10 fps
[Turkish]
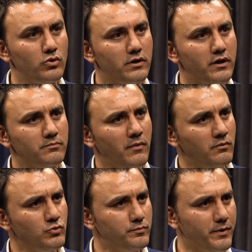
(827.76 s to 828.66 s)
olarak
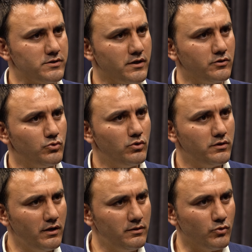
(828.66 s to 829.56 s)
Mahmut Paşa gidiyor
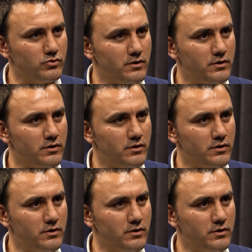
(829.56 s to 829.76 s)
değil mi hocam?